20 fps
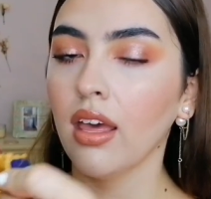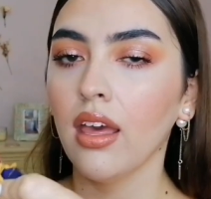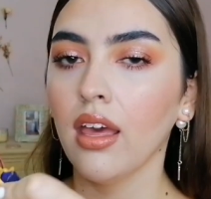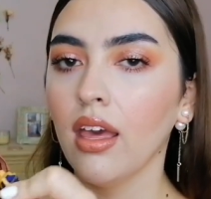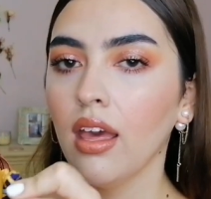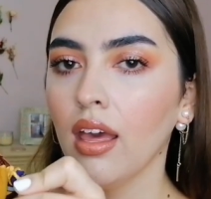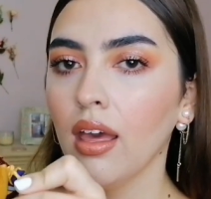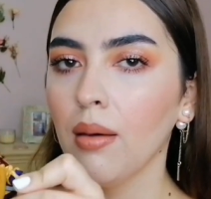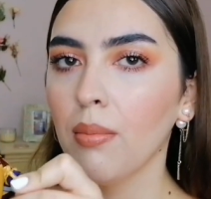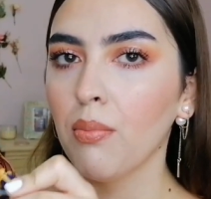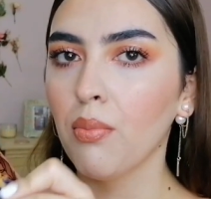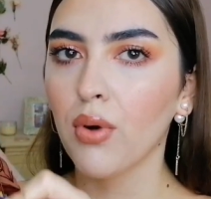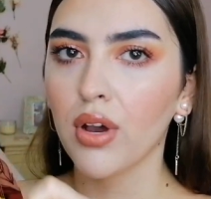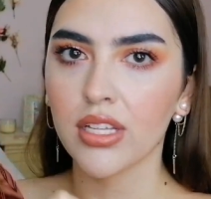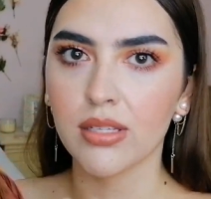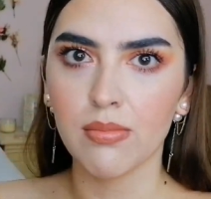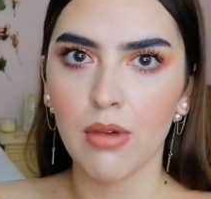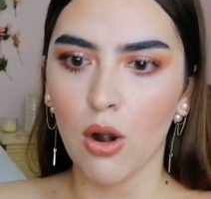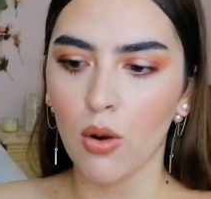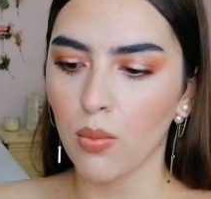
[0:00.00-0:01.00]
y
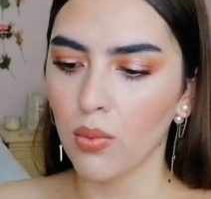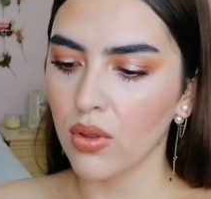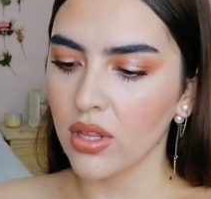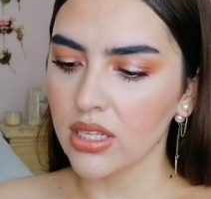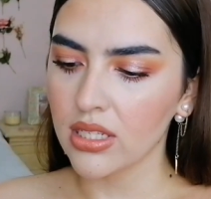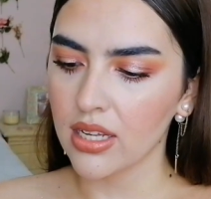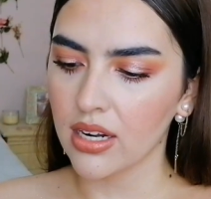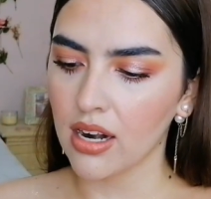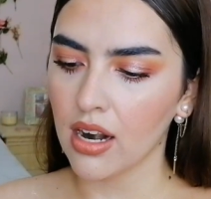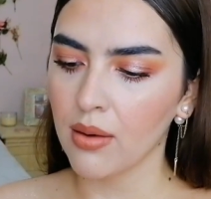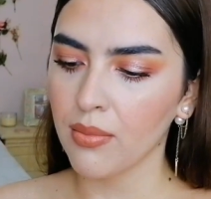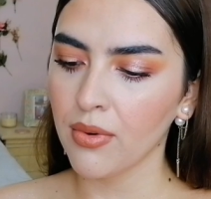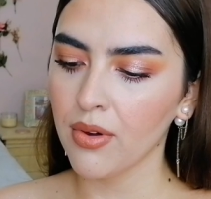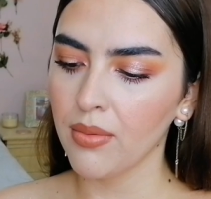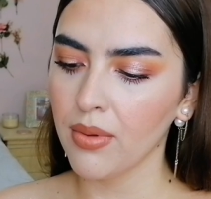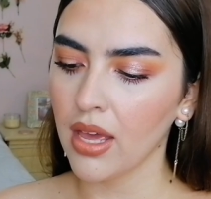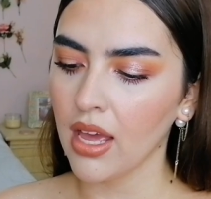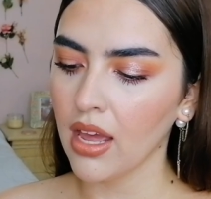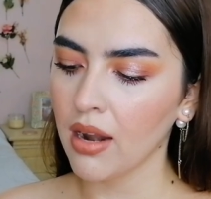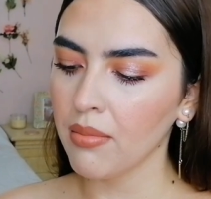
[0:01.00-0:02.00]
pues me lo pude cerrar
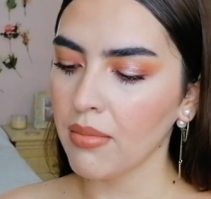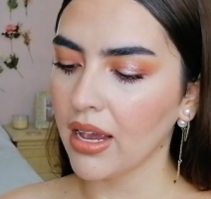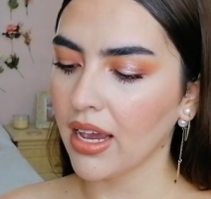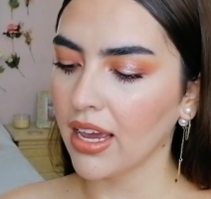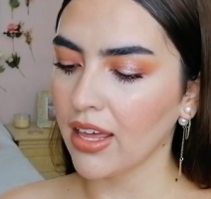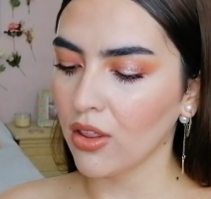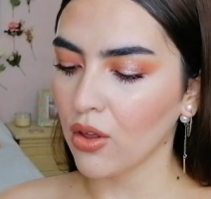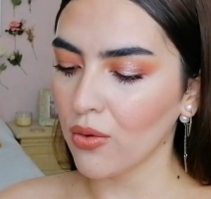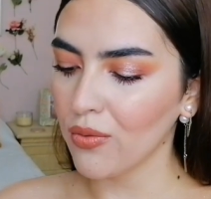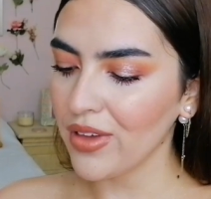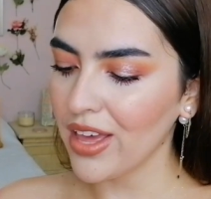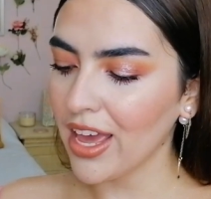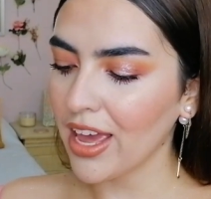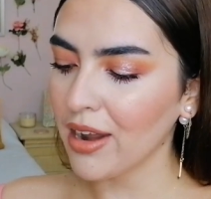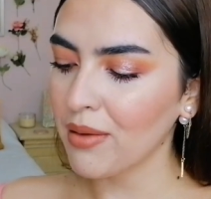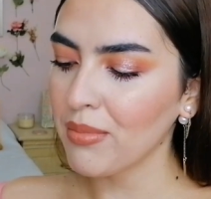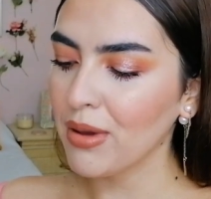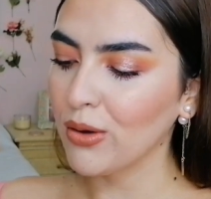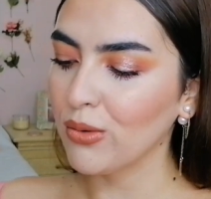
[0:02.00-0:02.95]
muy bien, me quedó bien,